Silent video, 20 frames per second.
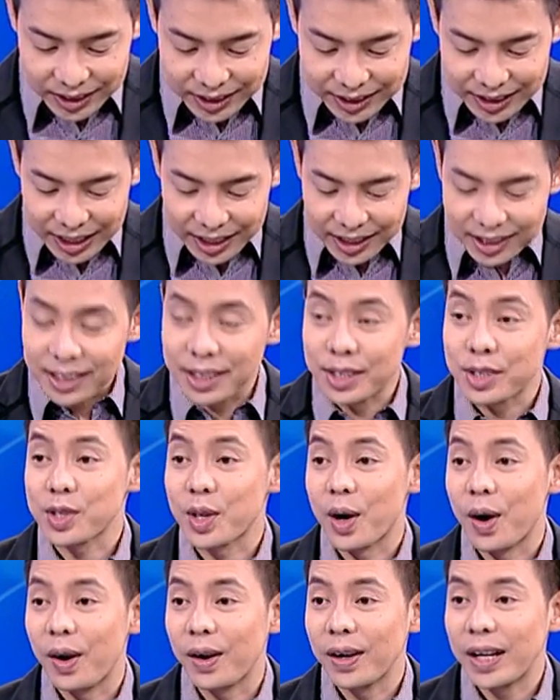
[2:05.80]
7 1 2 5 7 5
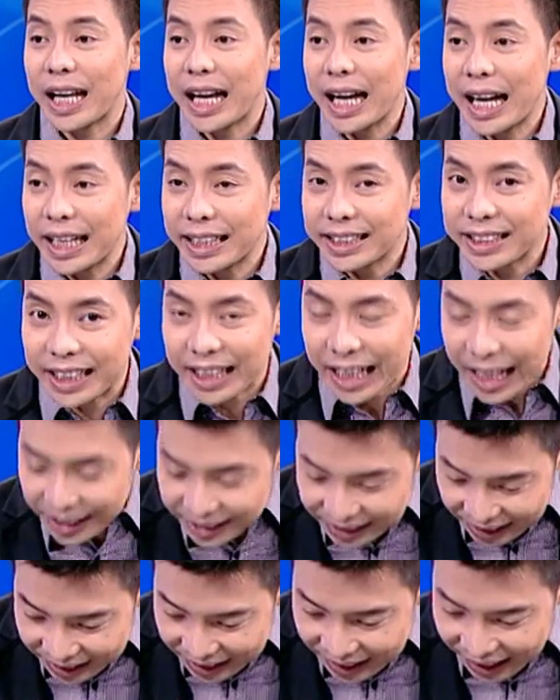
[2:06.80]

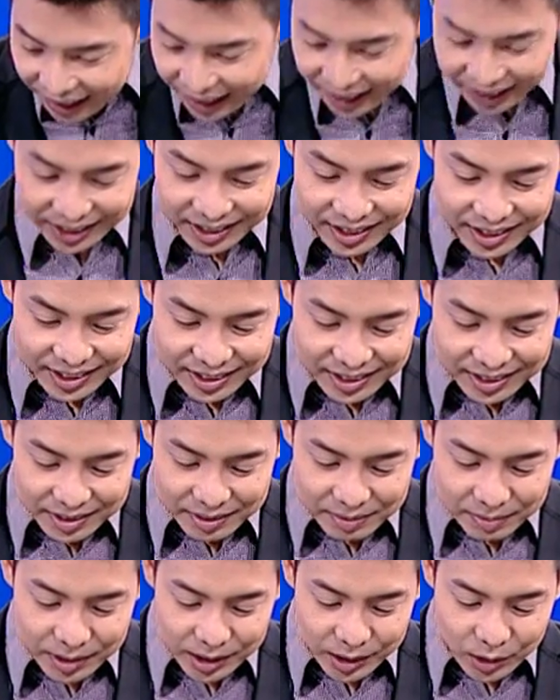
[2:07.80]
7นะฮะใช่ค่ะ
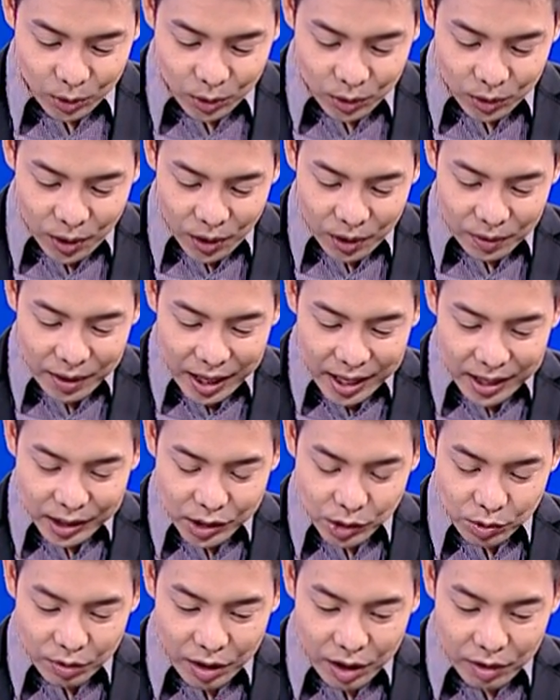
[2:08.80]
เบอร์โทรของ r a n i s
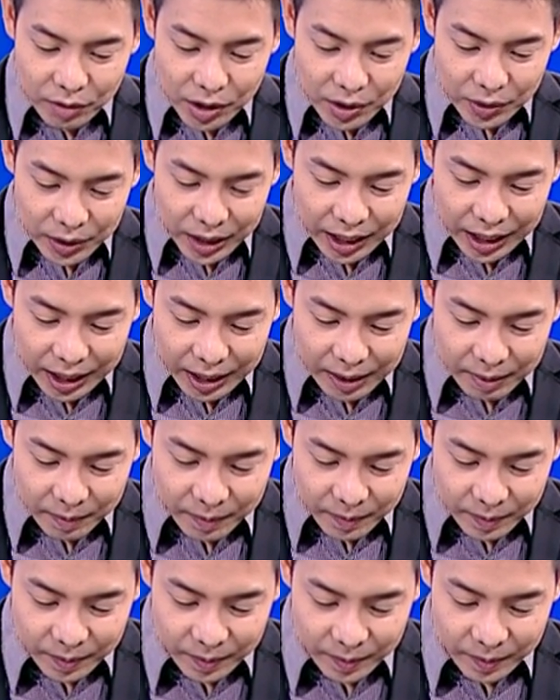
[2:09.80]
h Travel นะฮะ
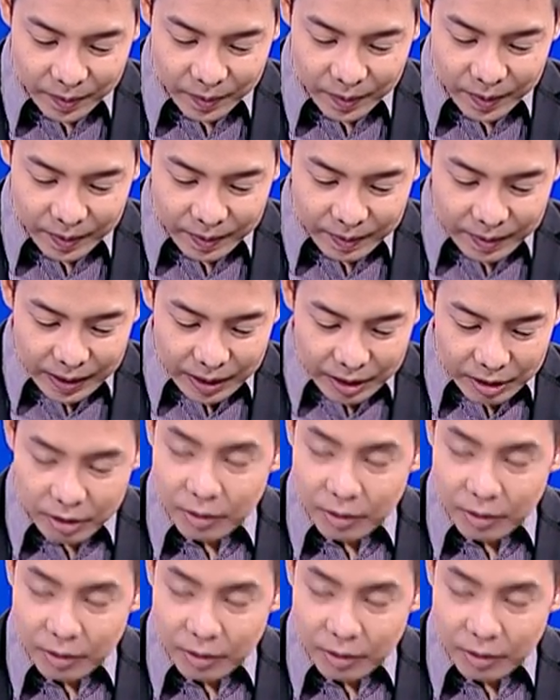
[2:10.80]
โทรไปเลยค่ะ โทร